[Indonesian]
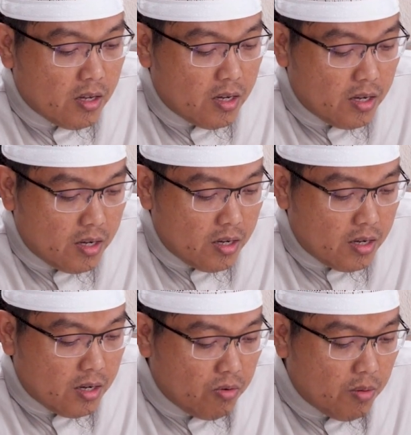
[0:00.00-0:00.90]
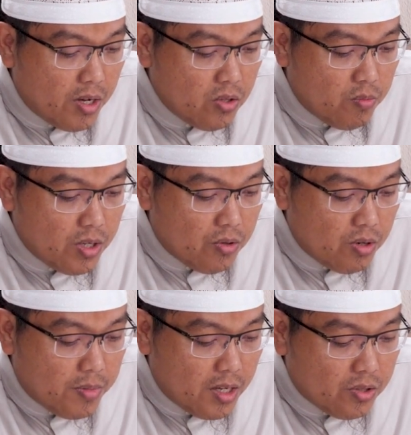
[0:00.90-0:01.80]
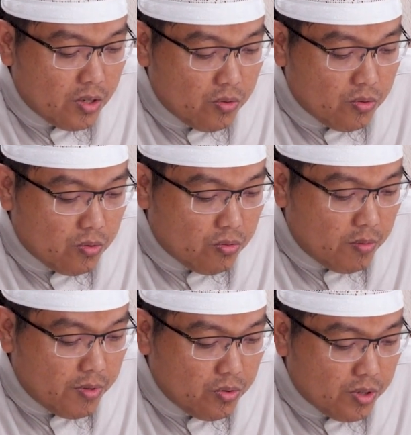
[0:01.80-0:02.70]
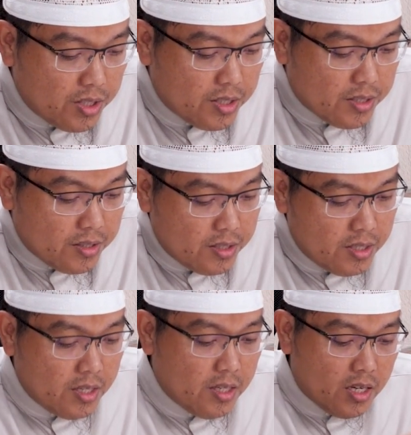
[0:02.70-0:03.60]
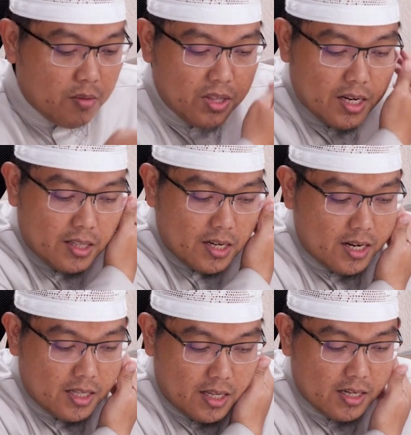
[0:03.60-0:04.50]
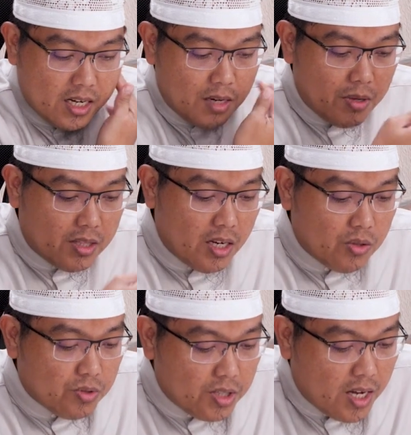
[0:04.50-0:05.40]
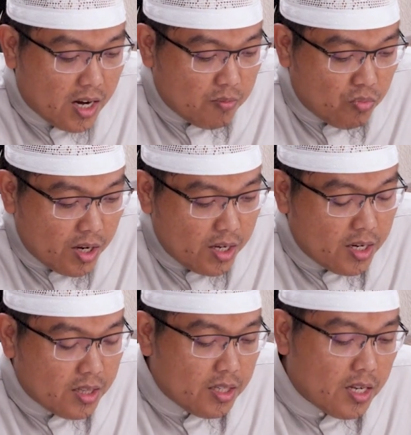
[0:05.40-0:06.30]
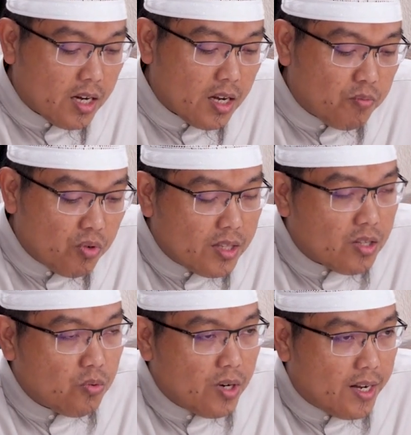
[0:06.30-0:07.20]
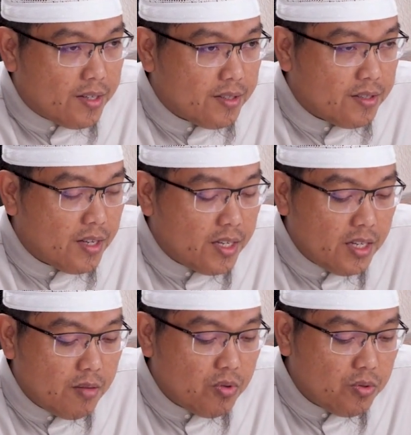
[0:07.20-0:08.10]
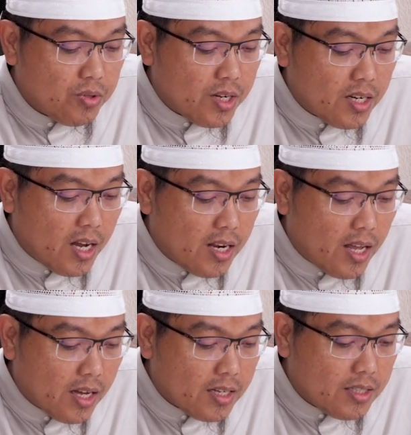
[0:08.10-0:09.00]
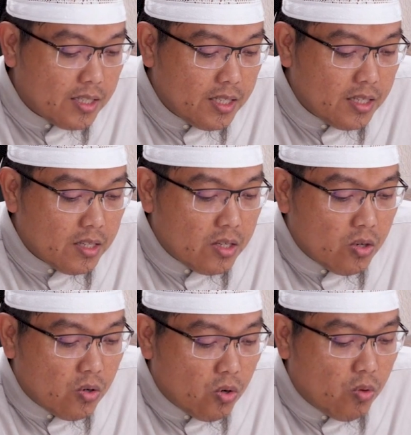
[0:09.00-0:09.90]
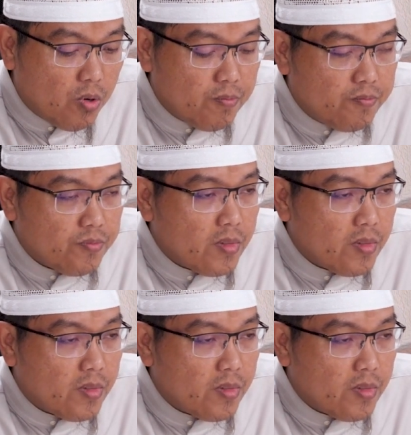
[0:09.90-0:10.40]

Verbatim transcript: uh, wa ma yubdi'ul batilu wa ma yu'idu. Kebenaran telah datang dan batil itu tidak akan mulai dan tidak akan pula terulang. Dan ini menunjukkan al-haq di sini umum